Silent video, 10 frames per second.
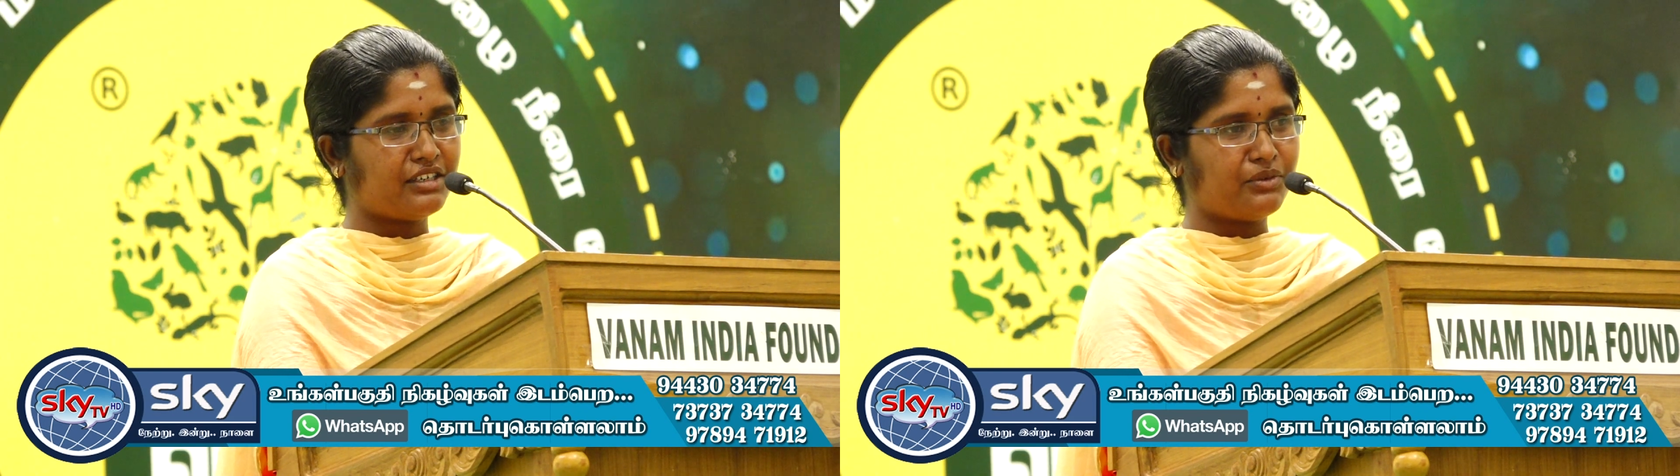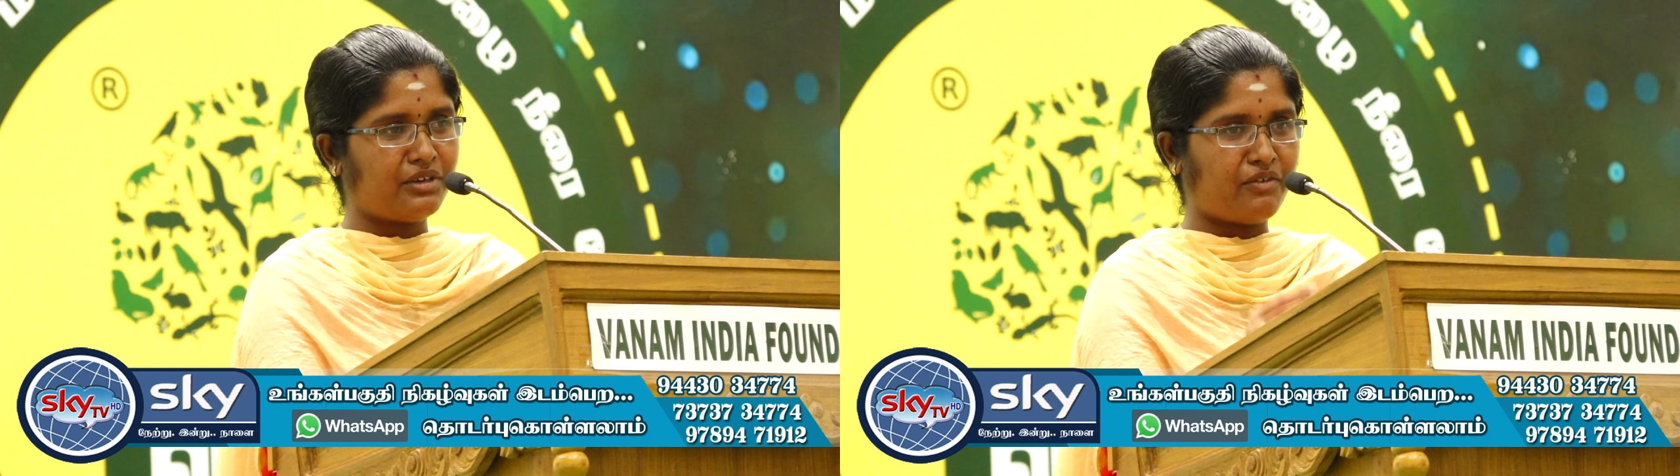
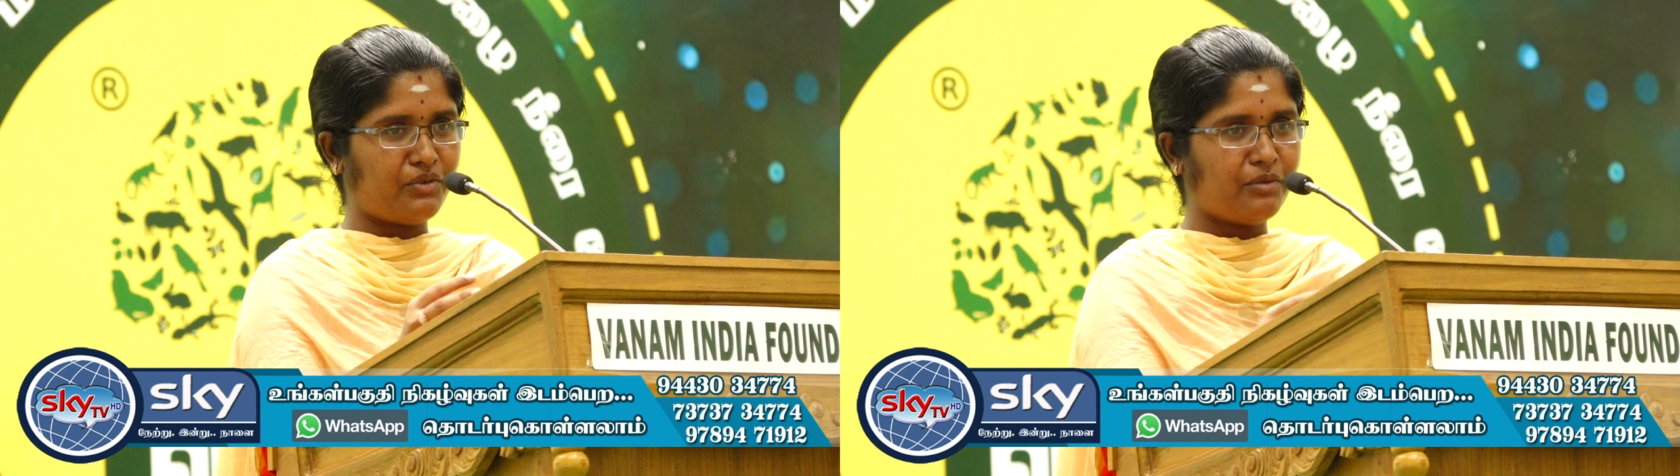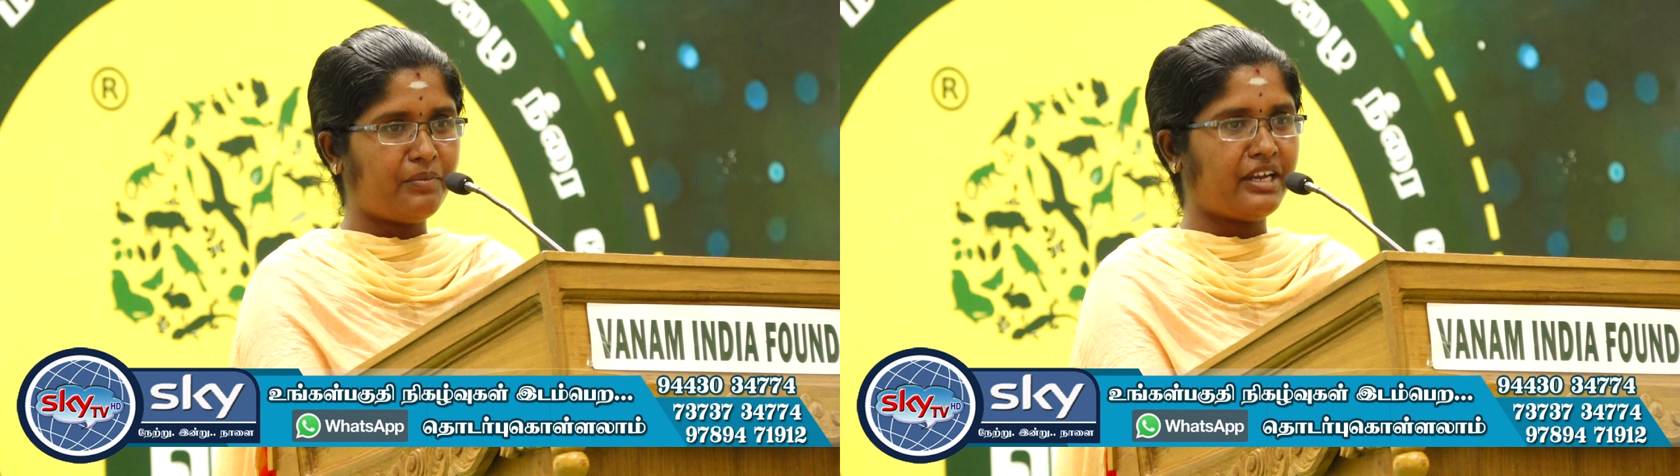ஒரு
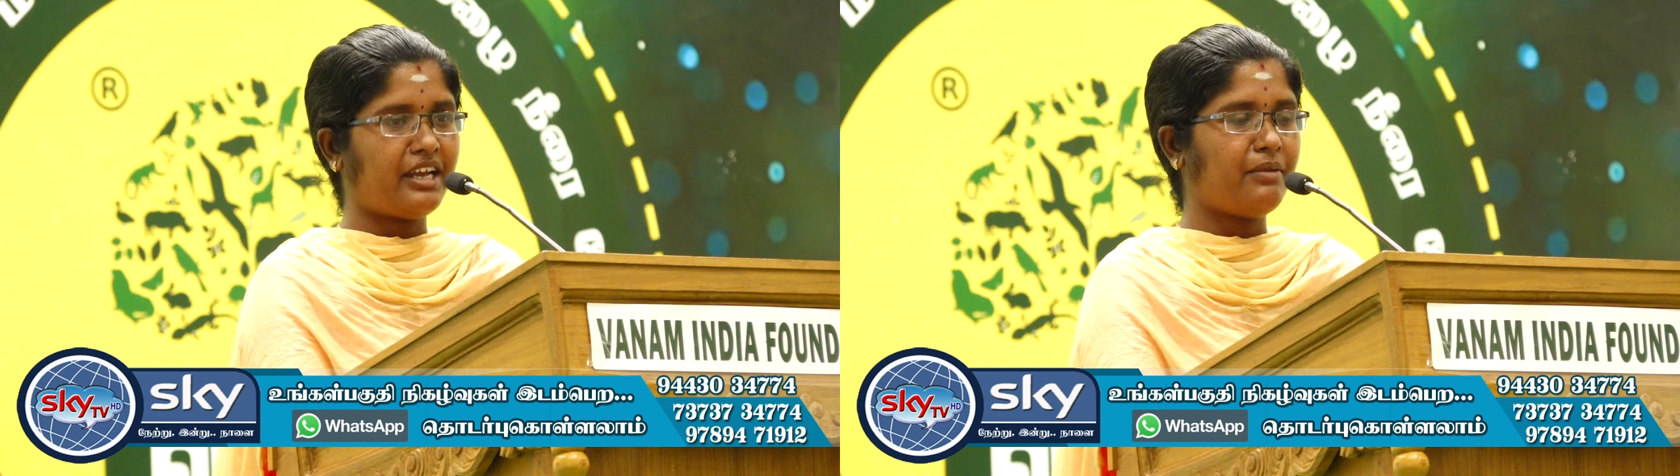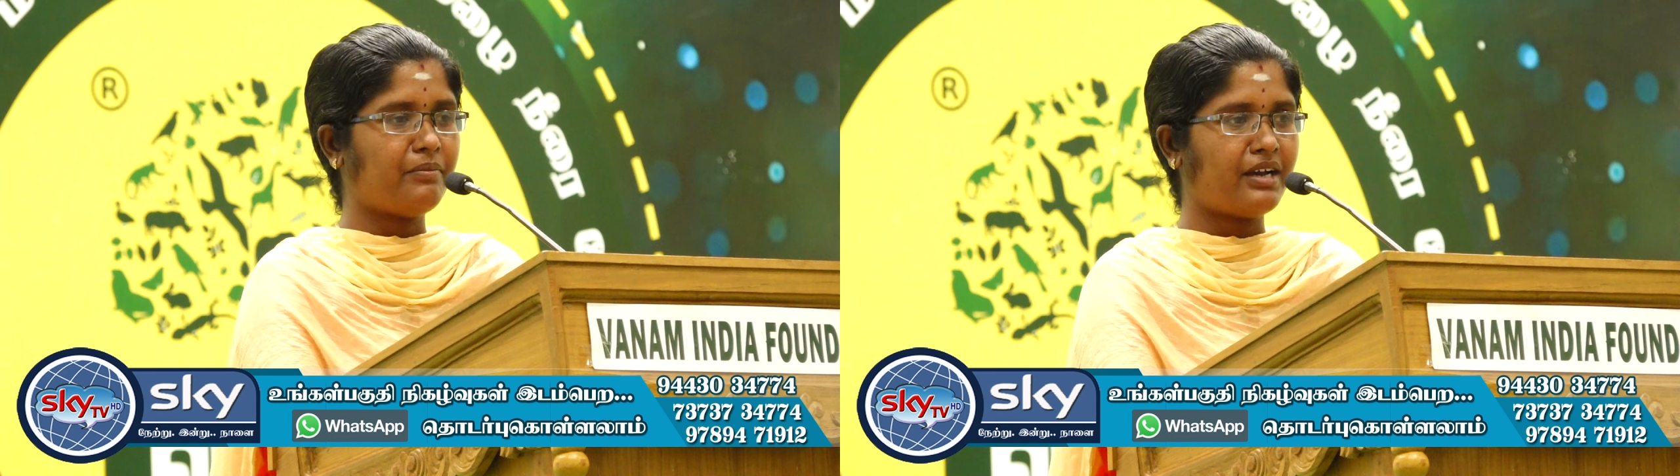அவ்வளோ பெரிய
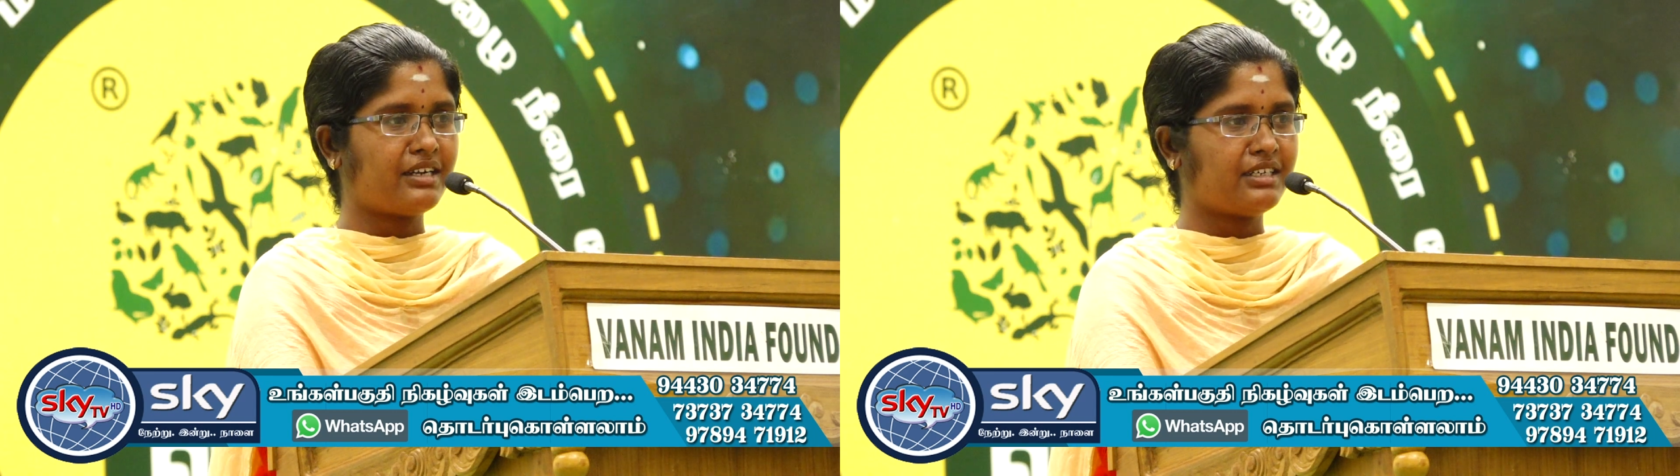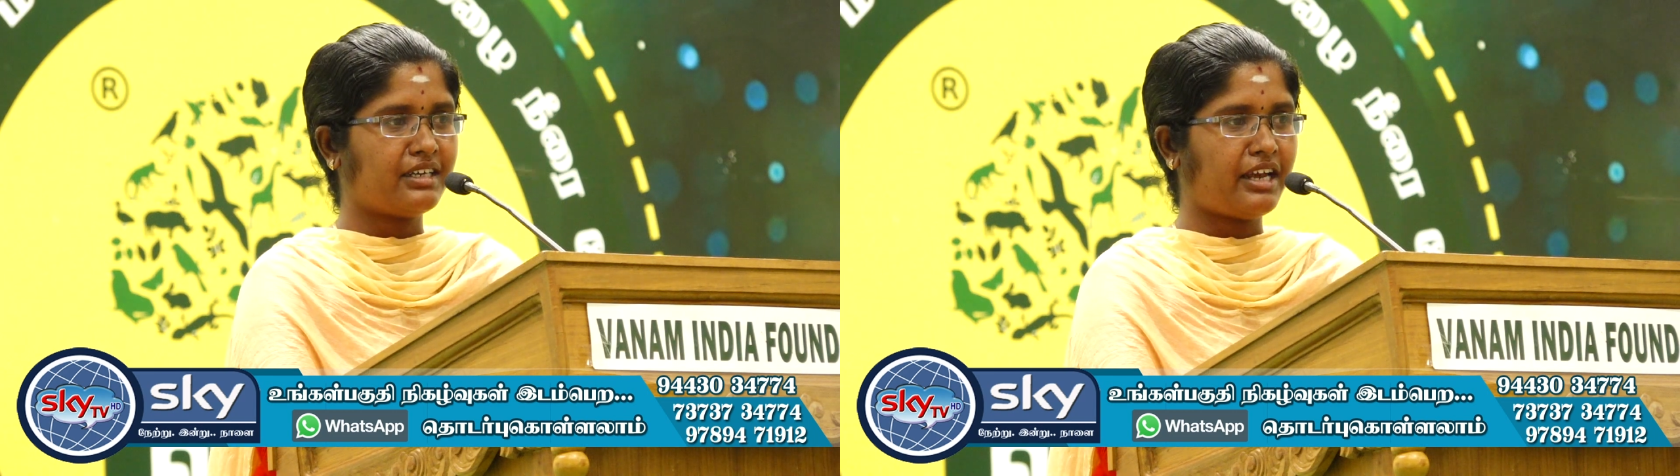
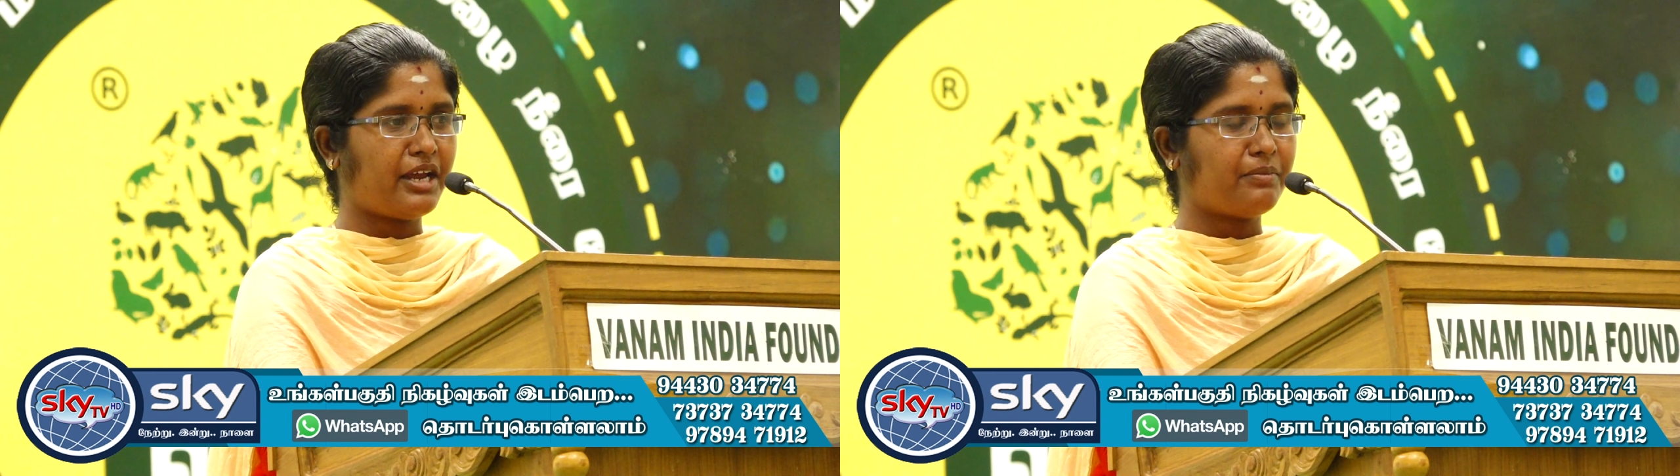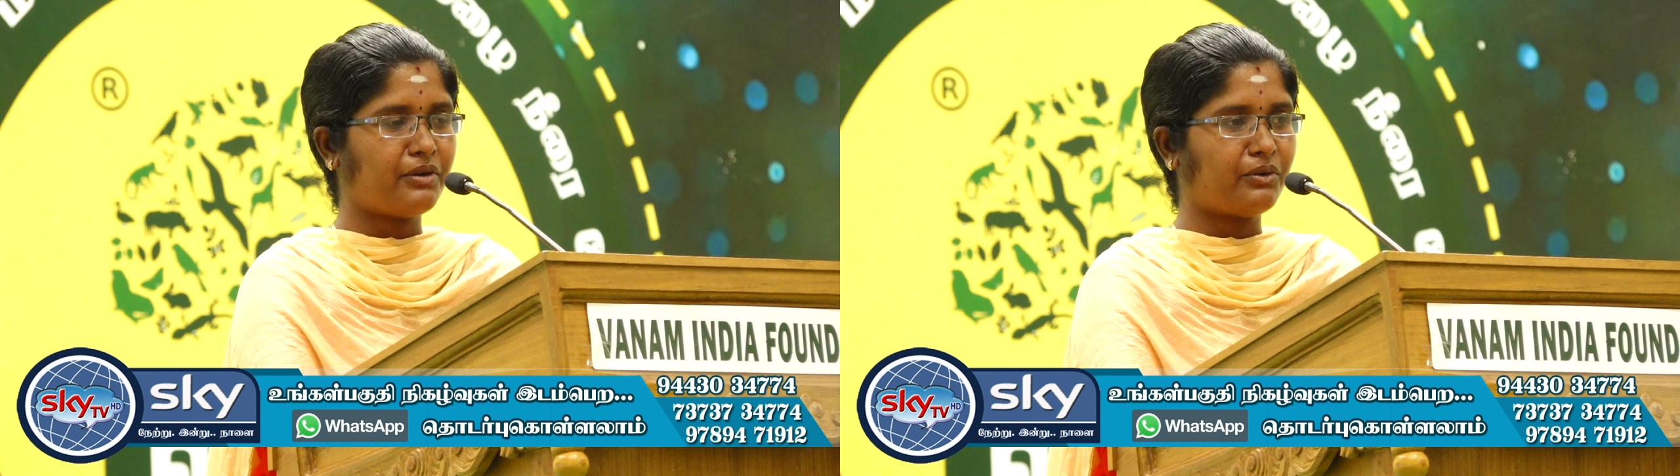இம்பேக்ட்
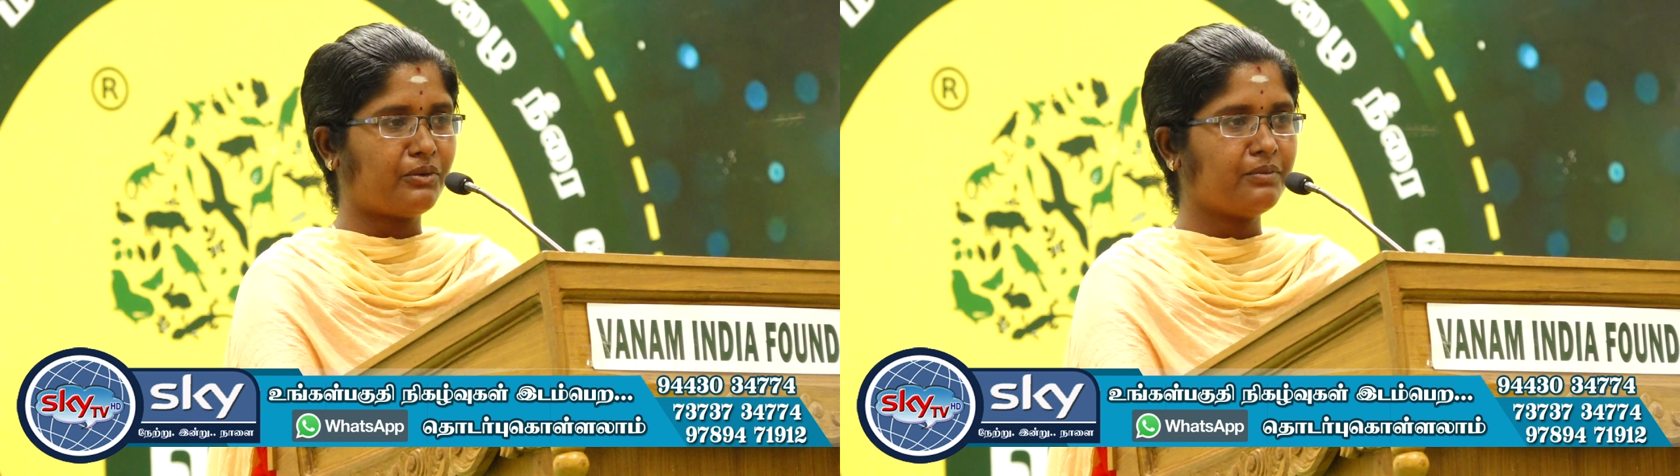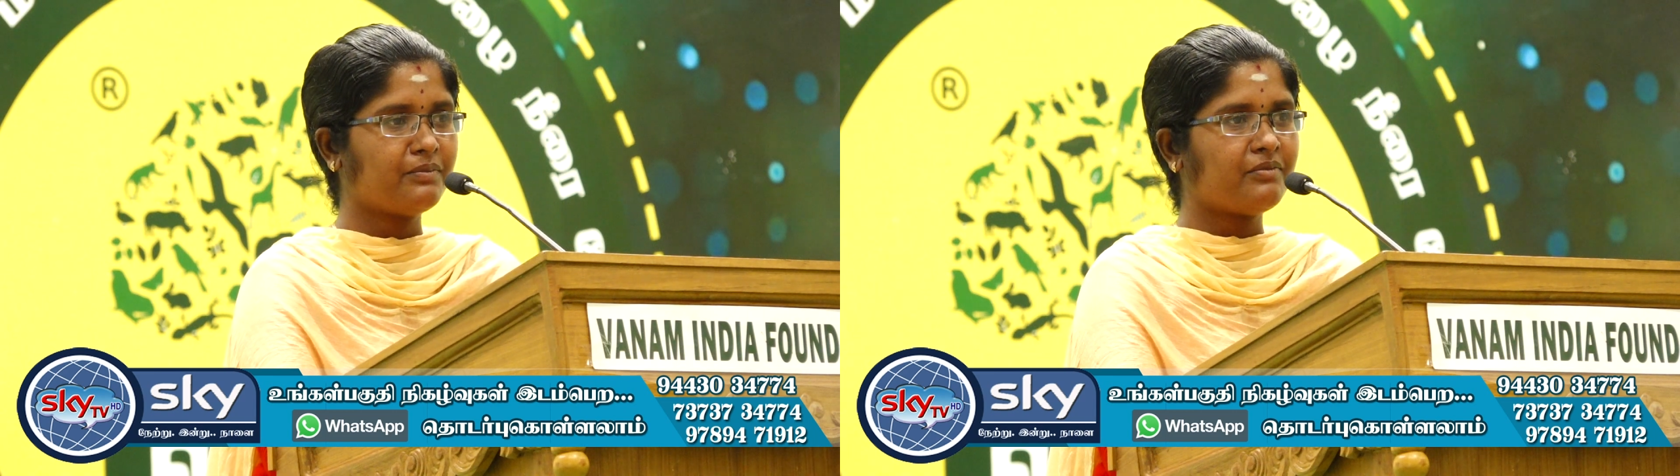க்ரியேட் பண்ணும்